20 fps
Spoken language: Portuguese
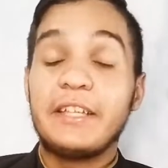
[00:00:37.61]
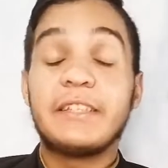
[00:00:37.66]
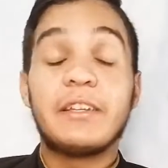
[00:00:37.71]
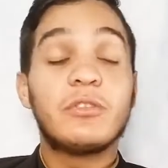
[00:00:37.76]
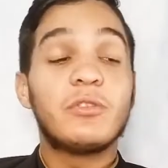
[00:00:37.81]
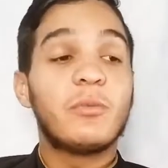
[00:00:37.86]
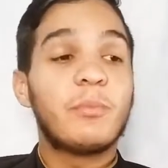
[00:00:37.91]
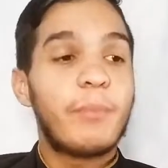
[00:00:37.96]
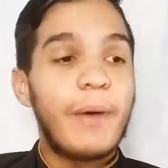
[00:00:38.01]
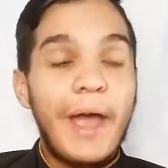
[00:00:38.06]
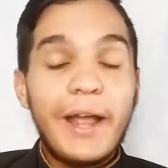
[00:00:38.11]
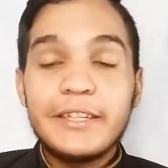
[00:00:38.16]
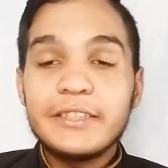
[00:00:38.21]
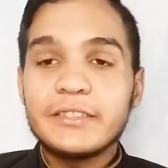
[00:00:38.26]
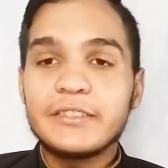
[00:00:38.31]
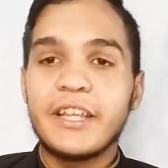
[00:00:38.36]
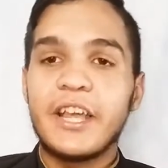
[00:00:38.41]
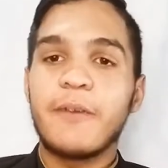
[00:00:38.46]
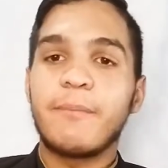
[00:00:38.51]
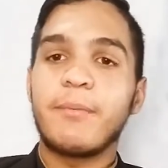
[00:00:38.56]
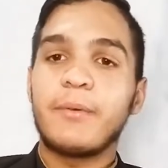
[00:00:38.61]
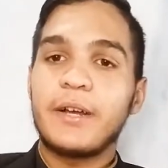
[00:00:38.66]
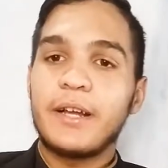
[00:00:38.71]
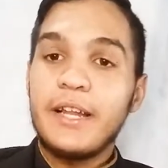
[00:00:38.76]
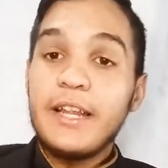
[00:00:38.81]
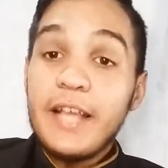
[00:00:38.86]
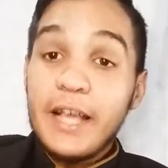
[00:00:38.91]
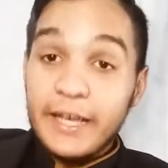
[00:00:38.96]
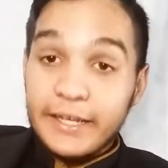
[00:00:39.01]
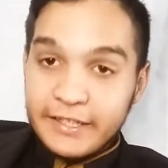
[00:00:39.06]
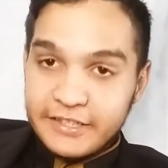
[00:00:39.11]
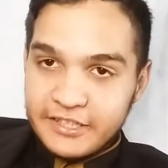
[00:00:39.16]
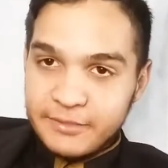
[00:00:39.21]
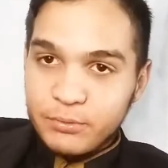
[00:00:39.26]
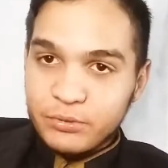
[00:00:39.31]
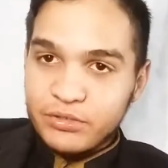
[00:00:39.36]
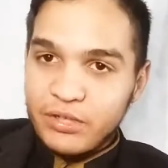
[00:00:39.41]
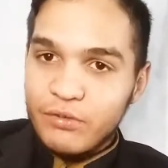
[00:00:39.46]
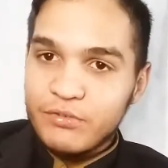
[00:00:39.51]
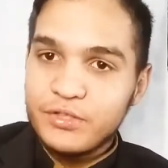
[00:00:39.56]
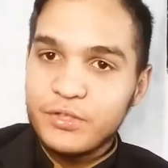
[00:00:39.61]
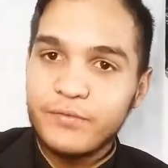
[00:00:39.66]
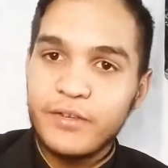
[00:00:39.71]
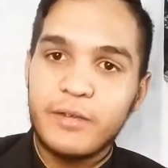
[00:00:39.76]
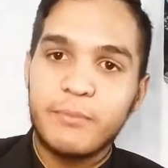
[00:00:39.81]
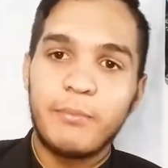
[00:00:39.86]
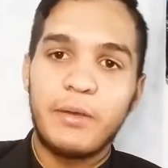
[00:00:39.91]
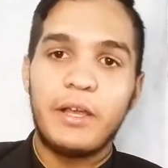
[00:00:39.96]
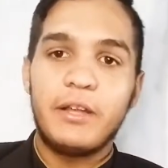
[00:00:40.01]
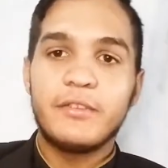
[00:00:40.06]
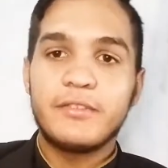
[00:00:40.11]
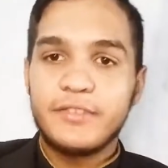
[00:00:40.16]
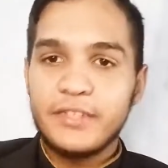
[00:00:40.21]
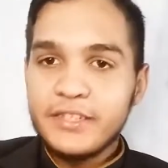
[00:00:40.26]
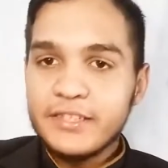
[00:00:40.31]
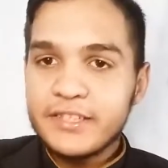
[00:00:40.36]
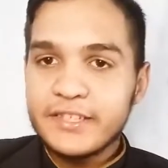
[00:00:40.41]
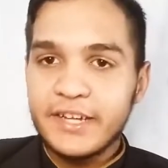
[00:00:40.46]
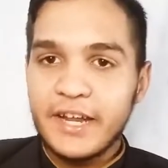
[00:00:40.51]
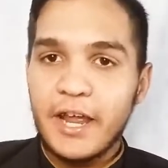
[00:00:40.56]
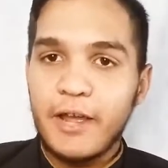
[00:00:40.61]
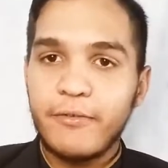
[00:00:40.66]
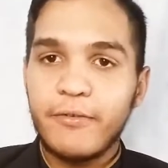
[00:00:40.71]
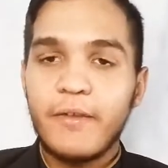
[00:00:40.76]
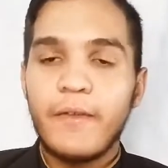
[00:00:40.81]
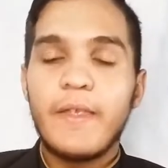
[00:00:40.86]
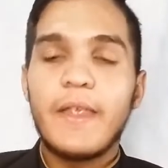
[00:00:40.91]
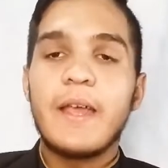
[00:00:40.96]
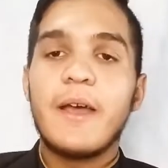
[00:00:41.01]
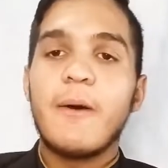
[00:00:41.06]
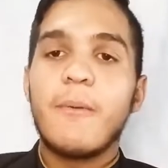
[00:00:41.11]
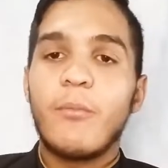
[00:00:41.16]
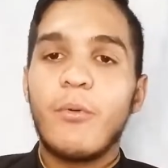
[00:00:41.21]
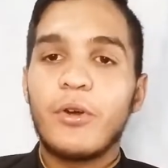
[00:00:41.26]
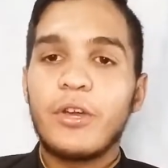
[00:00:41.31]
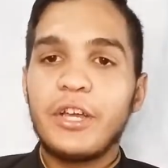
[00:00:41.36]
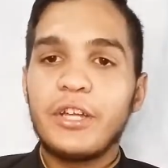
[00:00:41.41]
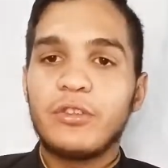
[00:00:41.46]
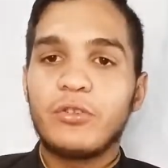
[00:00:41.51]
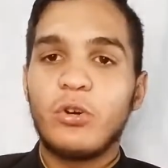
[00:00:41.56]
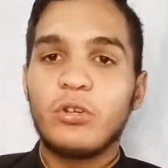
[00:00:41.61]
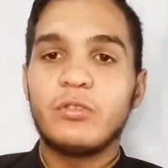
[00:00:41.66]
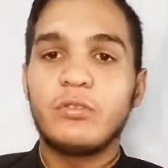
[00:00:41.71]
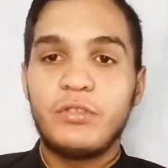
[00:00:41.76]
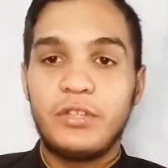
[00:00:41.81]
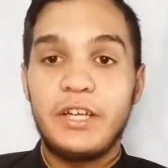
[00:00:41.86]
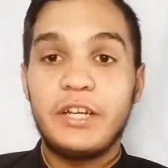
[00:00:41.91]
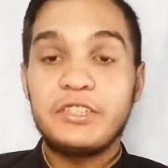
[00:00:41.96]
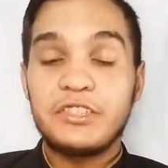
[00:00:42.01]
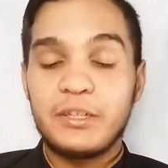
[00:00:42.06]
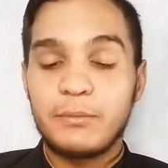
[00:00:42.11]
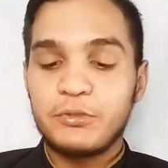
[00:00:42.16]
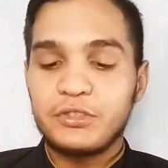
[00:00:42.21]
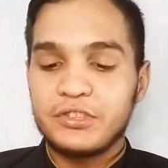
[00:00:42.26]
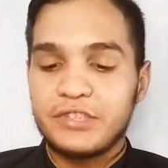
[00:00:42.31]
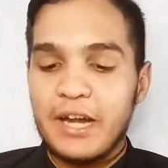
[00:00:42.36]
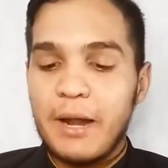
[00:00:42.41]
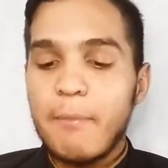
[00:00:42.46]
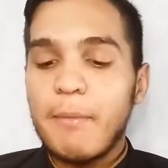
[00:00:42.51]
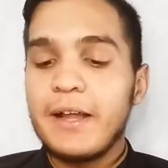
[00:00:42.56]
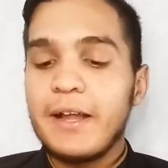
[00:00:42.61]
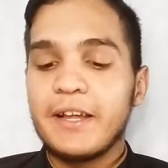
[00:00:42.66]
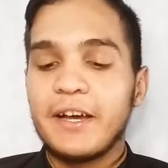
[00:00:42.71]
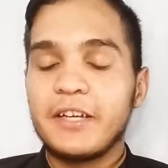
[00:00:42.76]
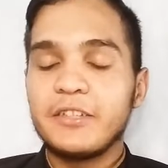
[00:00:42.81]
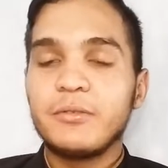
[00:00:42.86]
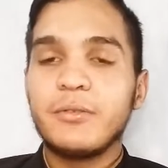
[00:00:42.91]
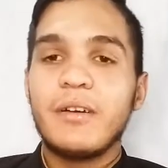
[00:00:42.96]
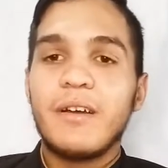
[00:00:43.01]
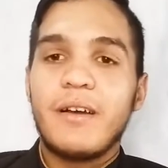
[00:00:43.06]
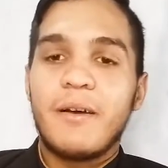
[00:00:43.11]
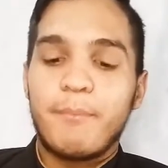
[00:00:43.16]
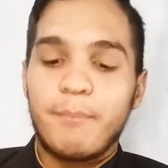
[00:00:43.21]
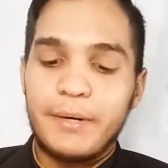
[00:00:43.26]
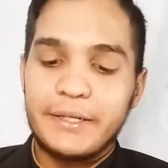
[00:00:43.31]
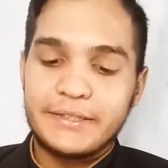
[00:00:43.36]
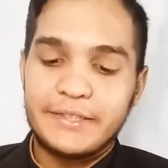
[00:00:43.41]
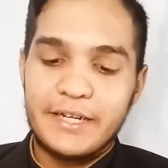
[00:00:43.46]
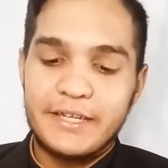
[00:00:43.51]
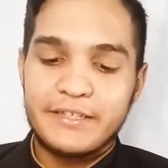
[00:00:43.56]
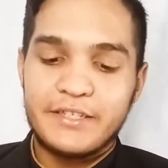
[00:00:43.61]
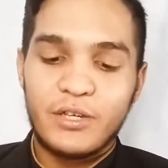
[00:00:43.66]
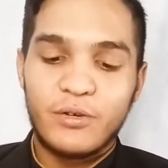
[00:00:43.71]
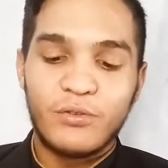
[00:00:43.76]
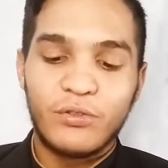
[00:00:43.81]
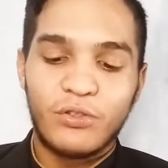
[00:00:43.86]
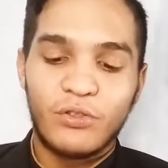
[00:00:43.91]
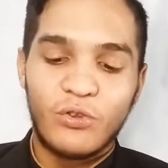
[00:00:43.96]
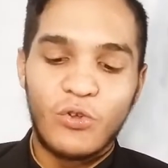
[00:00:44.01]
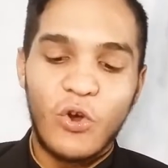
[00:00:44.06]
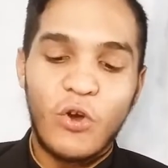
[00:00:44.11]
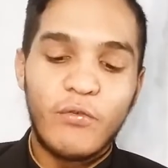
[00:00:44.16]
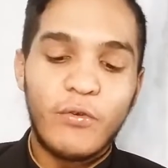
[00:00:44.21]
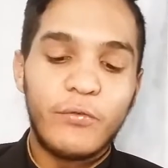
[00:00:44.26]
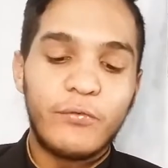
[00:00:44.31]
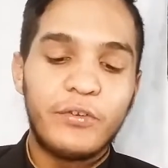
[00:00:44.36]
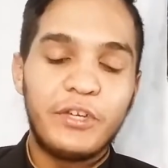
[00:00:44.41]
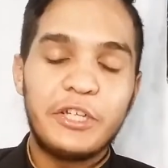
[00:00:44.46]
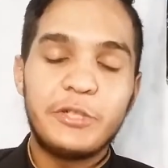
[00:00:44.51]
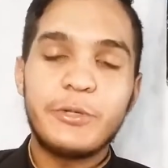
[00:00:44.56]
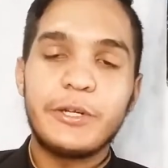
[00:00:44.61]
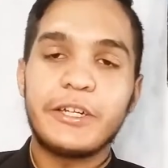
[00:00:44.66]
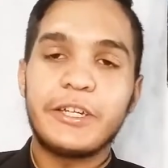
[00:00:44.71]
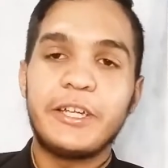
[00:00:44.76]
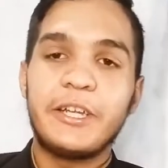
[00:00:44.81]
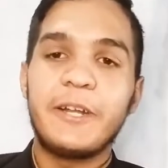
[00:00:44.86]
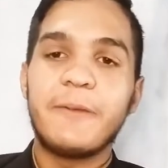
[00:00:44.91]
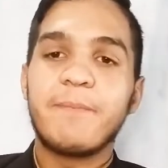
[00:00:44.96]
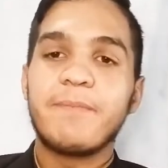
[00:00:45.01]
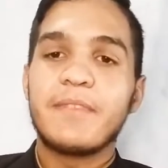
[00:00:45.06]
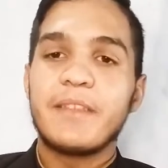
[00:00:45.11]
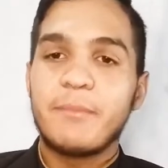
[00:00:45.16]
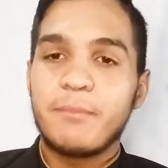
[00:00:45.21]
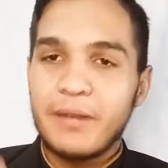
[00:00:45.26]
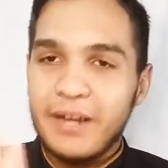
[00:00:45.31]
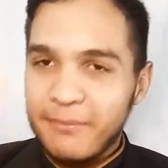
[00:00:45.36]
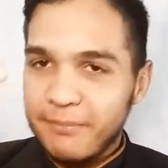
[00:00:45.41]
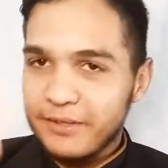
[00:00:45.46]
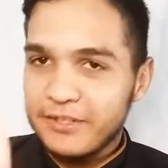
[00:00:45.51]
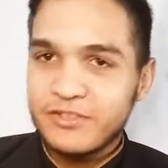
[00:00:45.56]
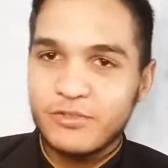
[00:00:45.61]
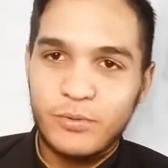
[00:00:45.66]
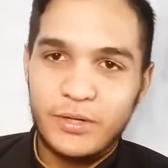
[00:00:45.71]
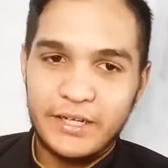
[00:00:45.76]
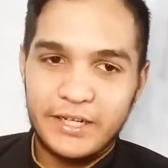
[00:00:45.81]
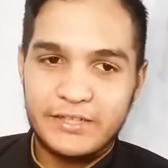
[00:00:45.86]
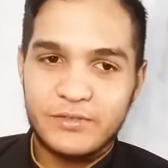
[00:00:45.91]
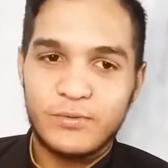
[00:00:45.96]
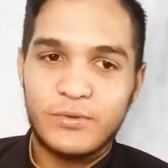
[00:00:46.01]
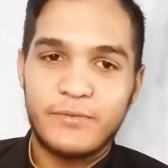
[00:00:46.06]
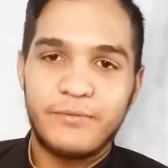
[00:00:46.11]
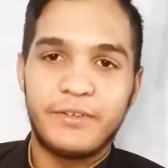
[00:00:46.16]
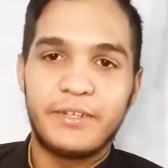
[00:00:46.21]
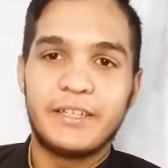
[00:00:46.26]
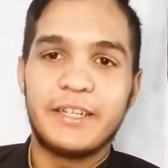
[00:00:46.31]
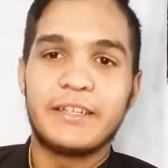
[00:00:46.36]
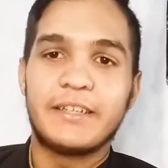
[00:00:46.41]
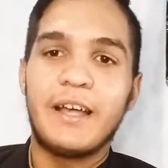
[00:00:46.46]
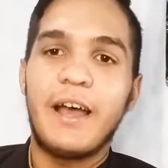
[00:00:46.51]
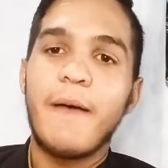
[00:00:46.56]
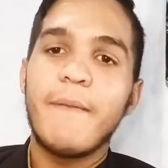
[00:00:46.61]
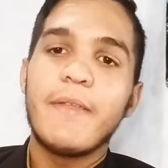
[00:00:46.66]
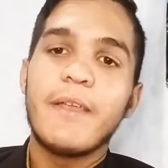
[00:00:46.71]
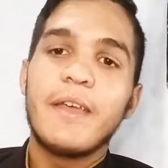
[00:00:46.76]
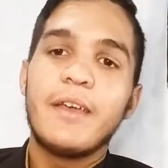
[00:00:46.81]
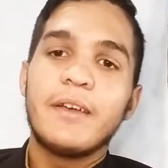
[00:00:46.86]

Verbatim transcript: Então, não perde tempo, clica aqui nesse botãozinho vermelho, se inscreve, porque todo dia estamos trabalhando para trazer um novo vídeo aqui para abençoar a sua vida, tá?